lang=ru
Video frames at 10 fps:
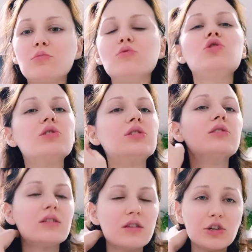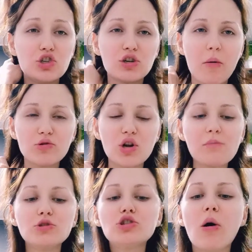получилось на зайчика.
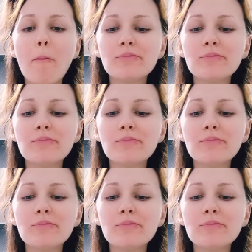Шапочка